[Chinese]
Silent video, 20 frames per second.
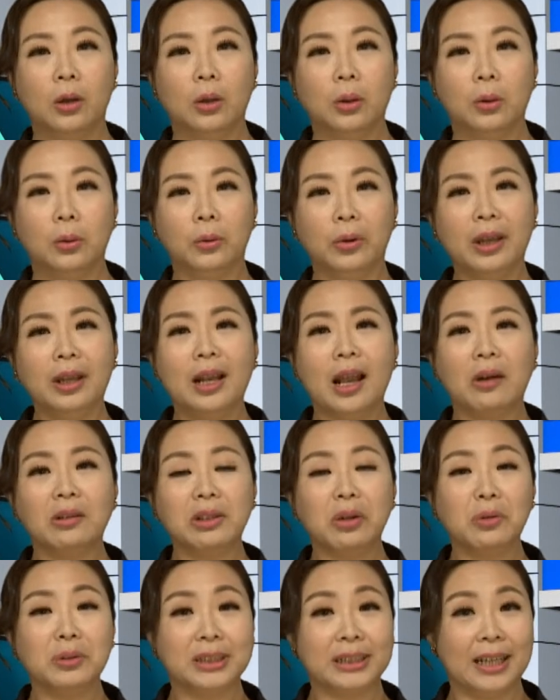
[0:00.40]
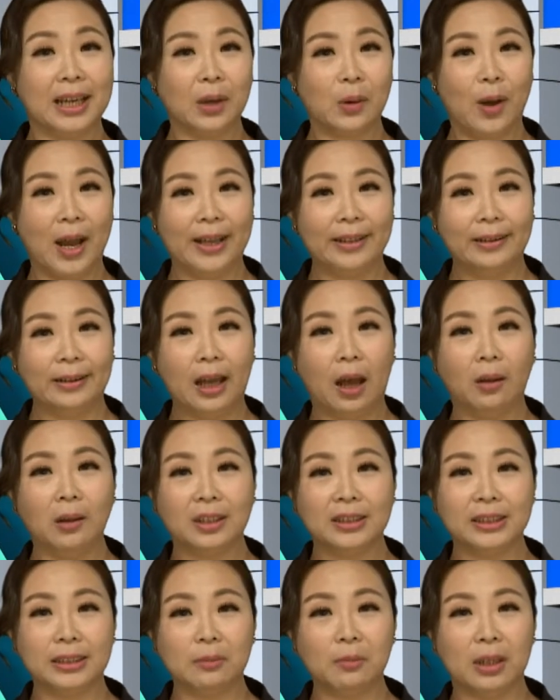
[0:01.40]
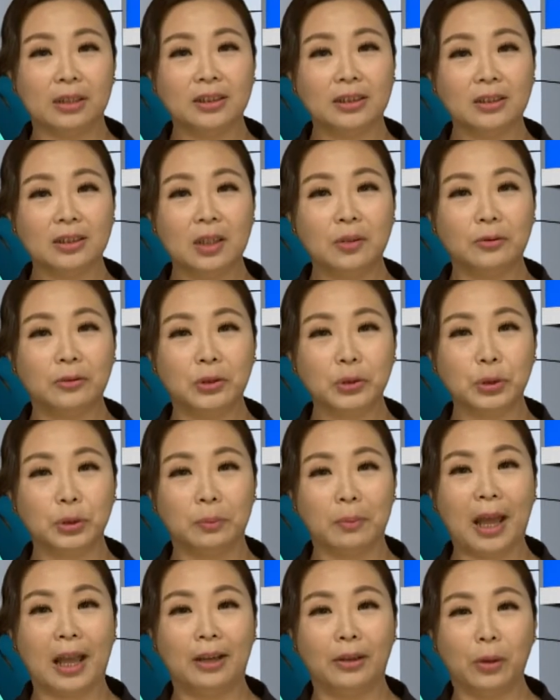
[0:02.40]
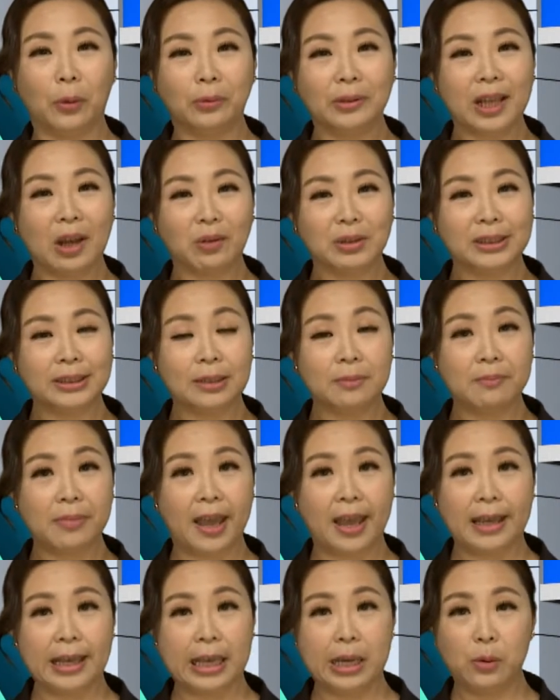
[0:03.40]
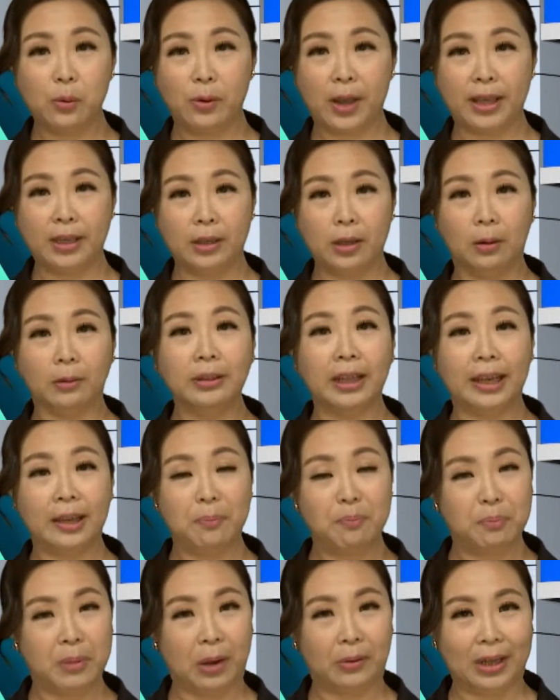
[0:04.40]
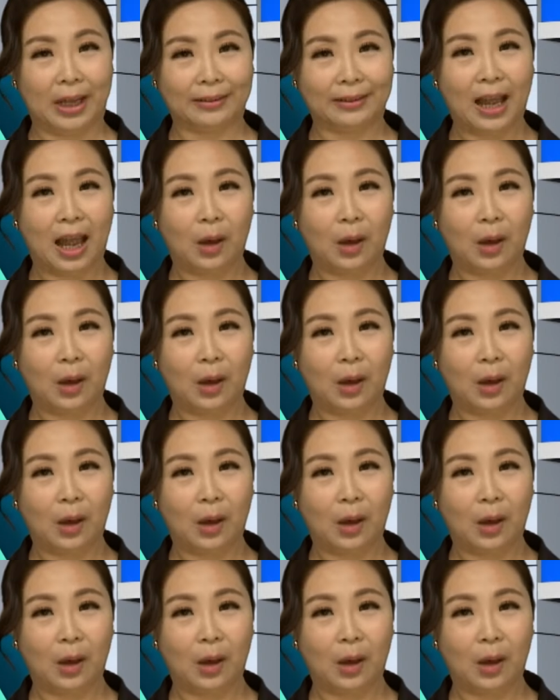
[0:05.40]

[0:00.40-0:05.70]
五一劳动节快到了，新北市政府举办“荣耀新北，因为有你”表扬大